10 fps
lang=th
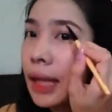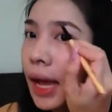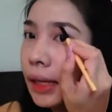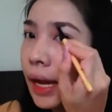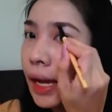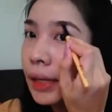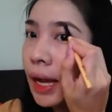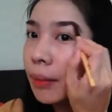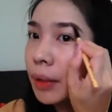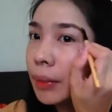แต่ถ้า
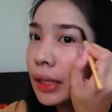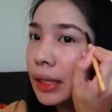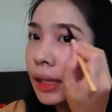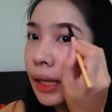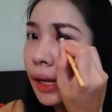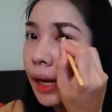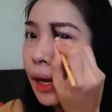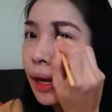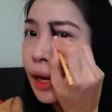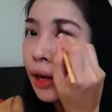ทางเมลีนะคะ